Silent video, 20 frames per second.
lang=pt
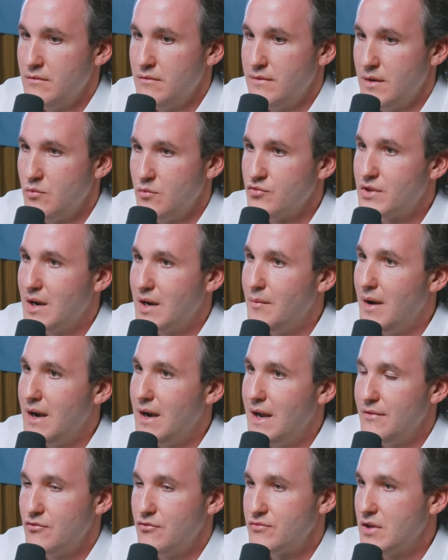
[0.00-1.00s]
vamos
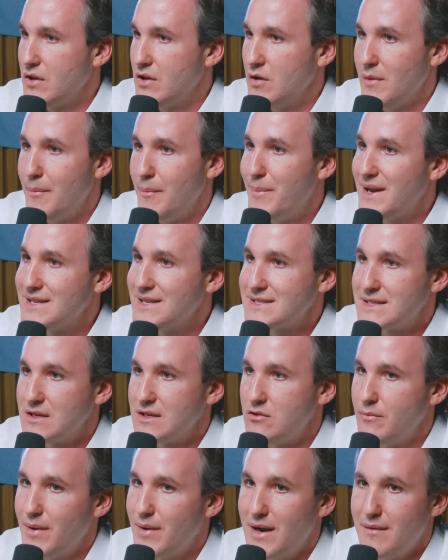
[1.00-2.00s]
trabalhar, não tem nenhuma
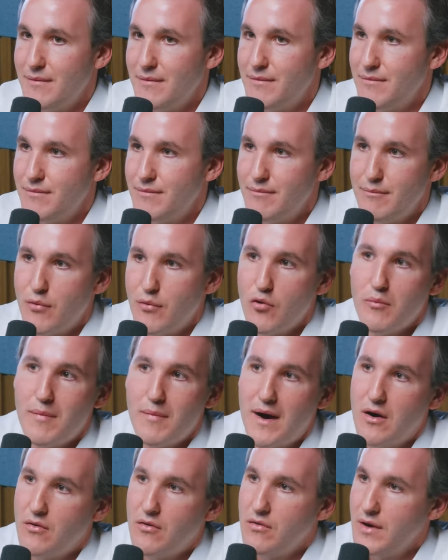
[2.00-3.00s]
pressão para
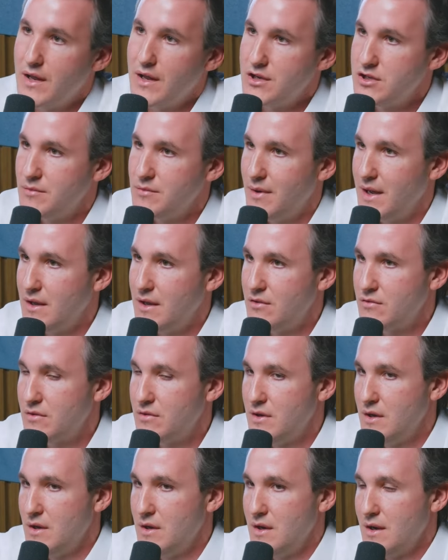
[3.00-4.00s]
bombar o rendimento.
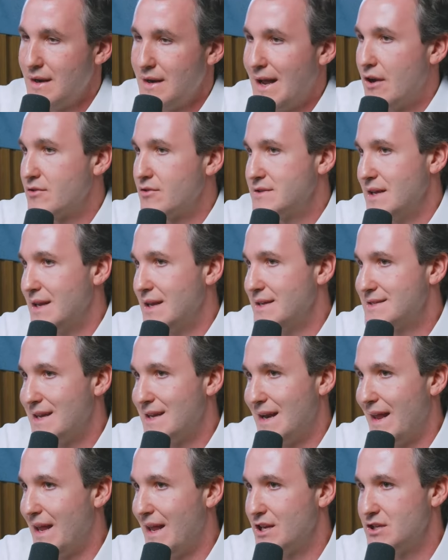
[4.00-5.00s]
Claro que seria
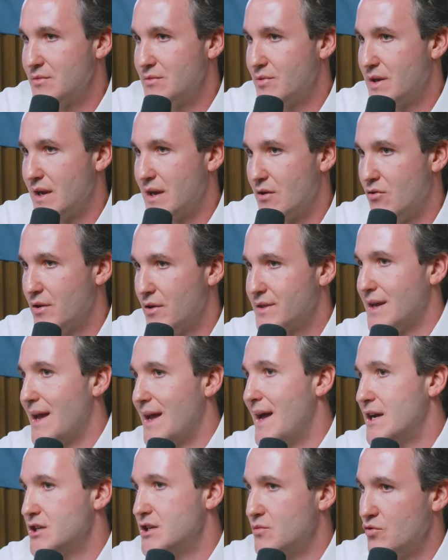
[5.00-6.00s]
excelente, porque a cota
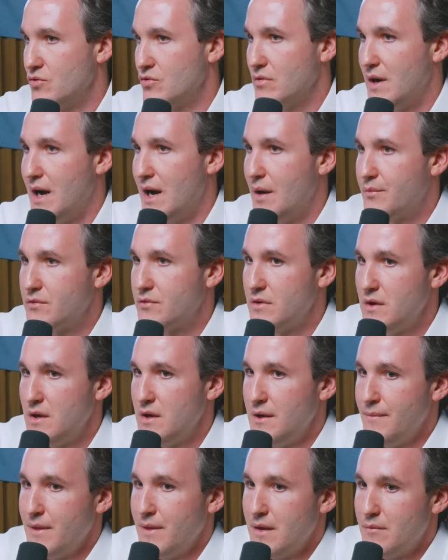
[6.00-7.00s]
reage muito rápido,
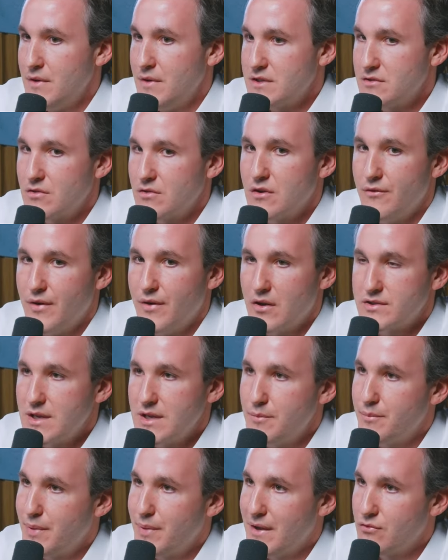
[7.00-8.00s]
mas é o que eu falo
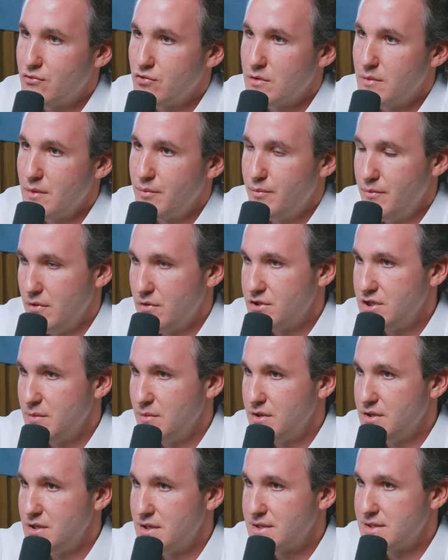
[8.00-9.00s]
sempre para a turma, para o meu
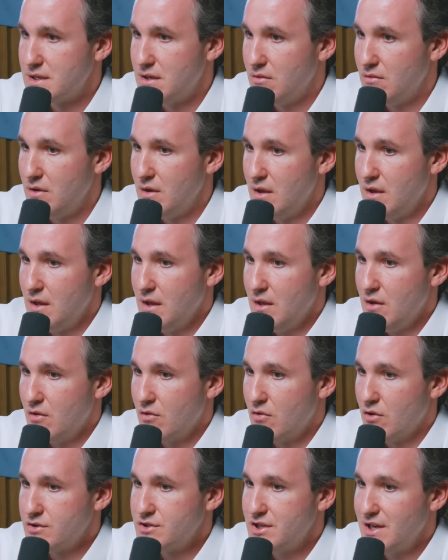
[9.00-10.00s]
time de gestão. Eu
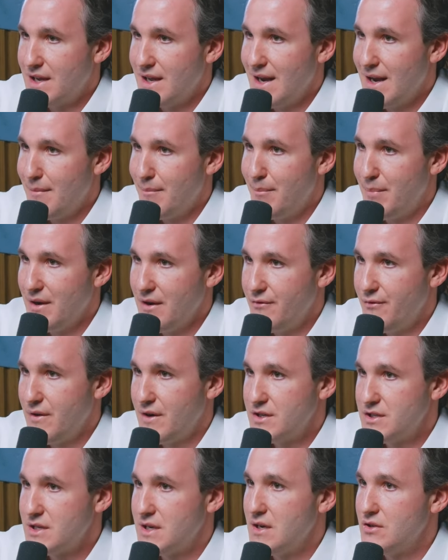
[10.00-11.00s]
gosto de criar buffer
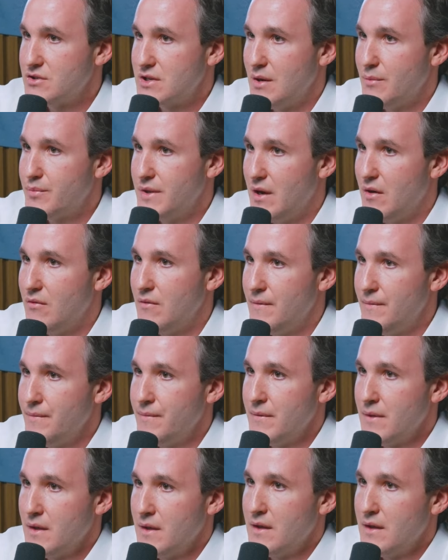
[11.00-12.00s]
de ganho de capital.
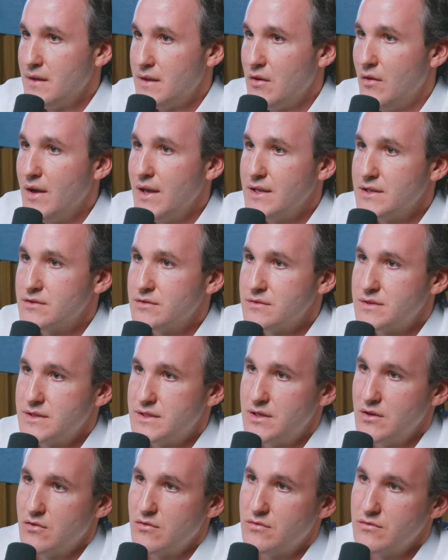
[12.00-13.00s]
Então é isso.
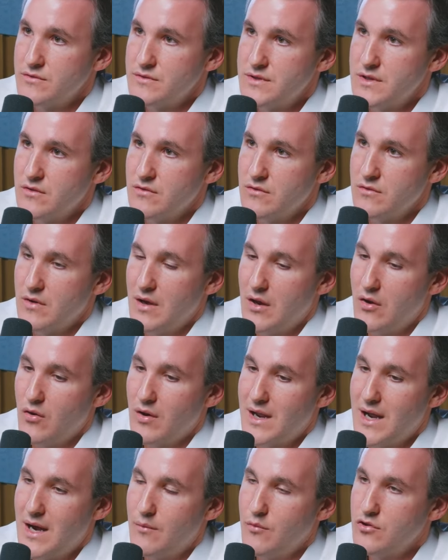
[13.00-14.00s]
Se eu consigo
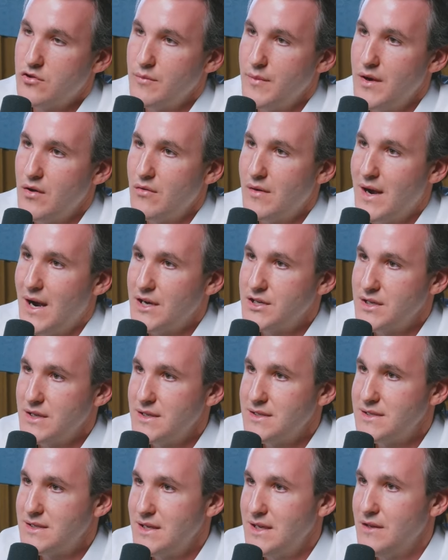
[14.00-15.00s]
alocar muito bem um caixa
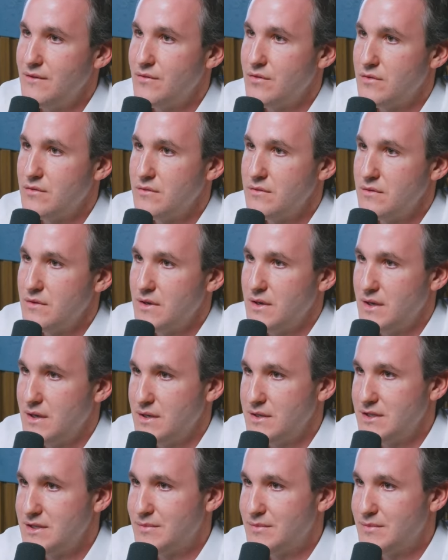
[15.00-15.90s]
nesse nível uh,